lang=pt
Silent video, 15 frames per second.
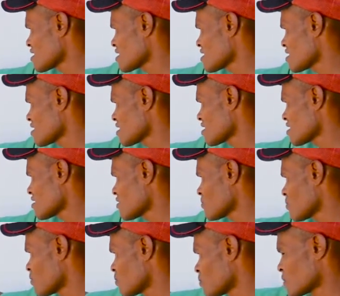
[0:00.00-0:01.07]
era
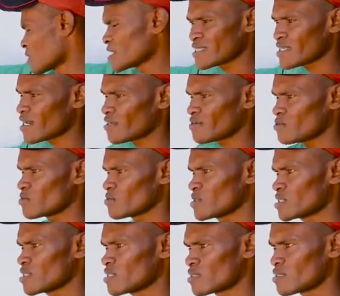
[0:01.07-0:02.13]
plantado,
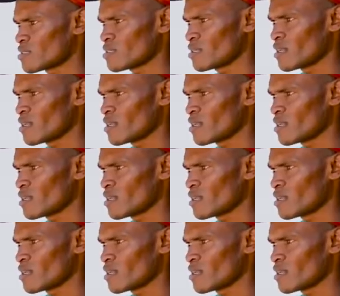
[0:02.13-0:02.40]
tudo isso aqui.